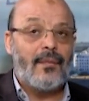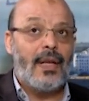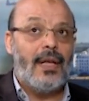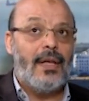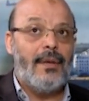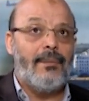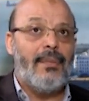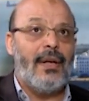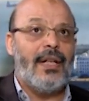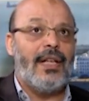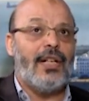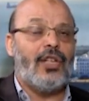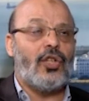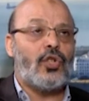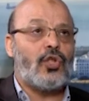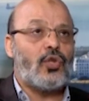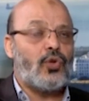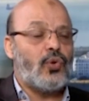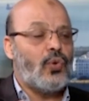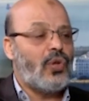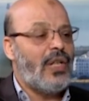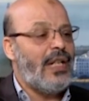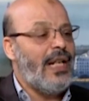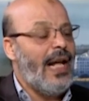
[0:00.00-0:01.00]
يبين
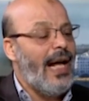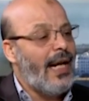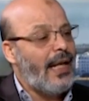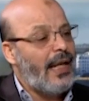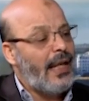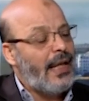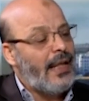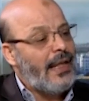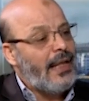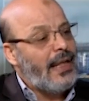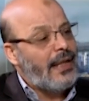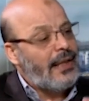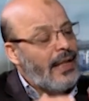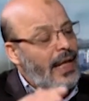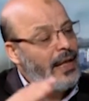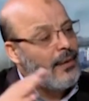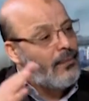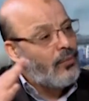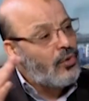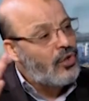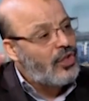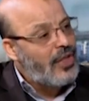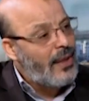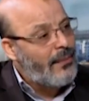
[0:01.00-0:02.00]
الصورة الحقيقية تاع
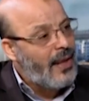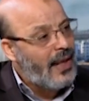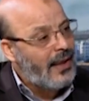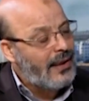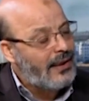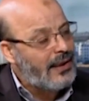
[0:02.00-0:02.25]
المجتمع